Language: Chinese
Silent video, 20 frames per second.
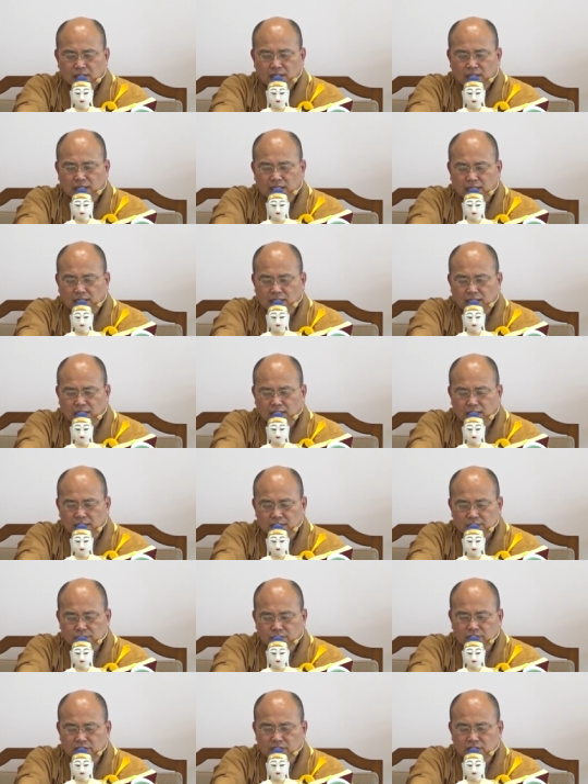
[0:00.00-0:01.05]
那
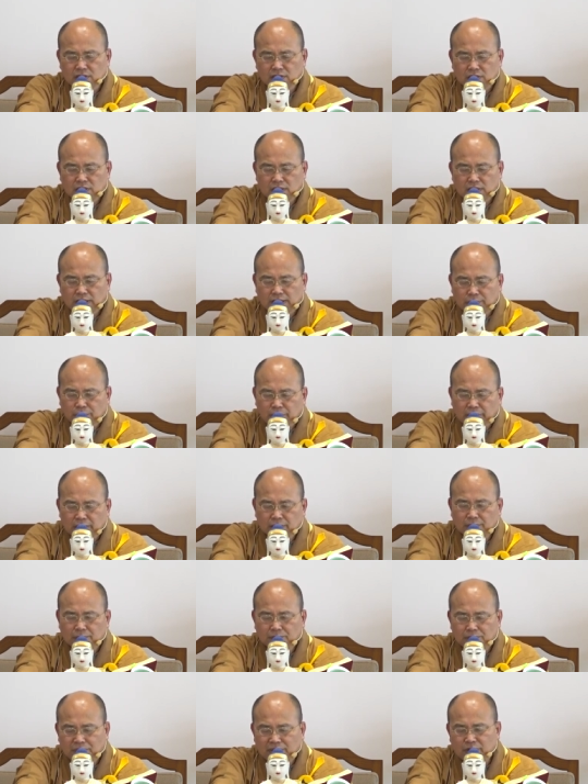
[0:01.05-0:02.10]
所以因为
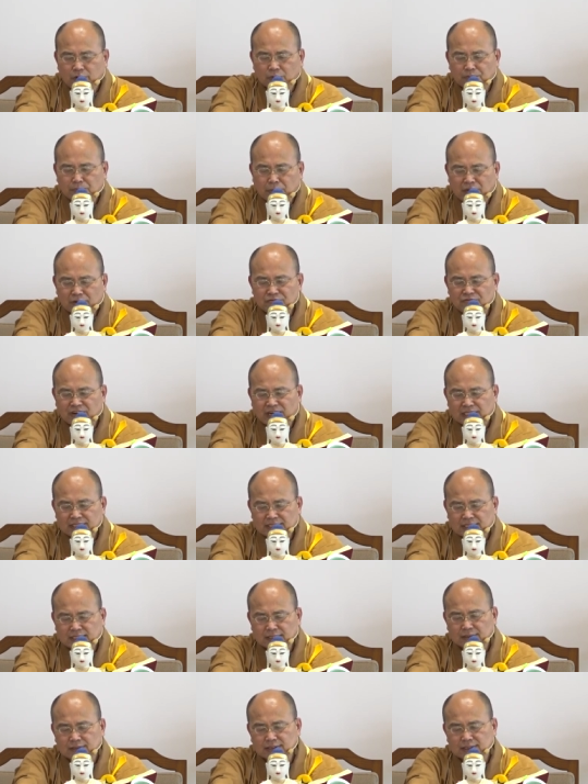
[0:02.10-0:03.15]
没有办法
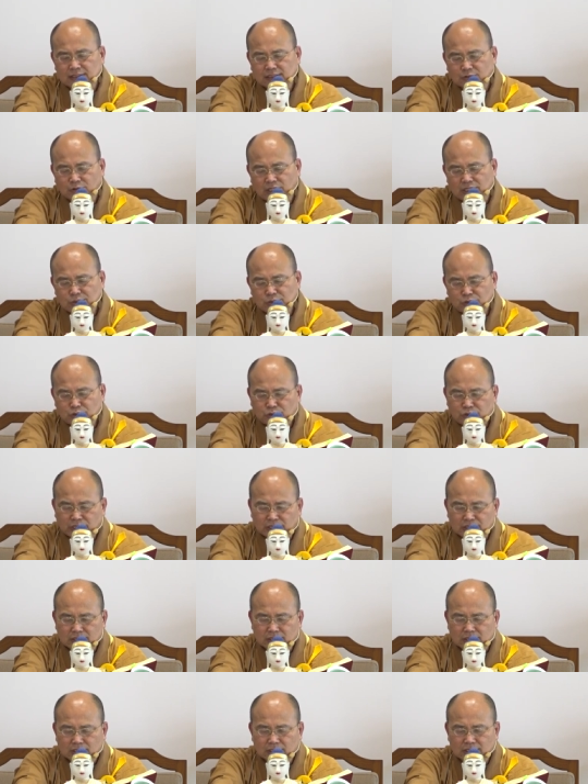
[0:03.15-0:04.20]
彻底完全
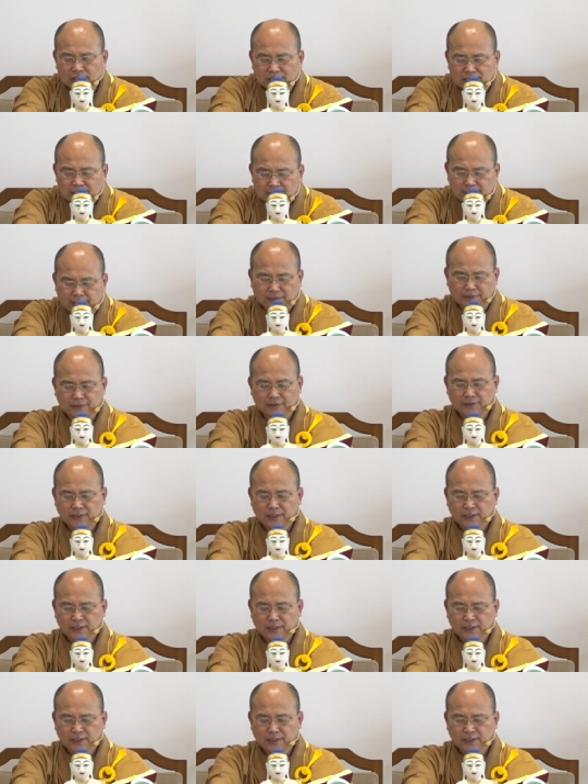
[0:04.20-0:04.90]
的理解，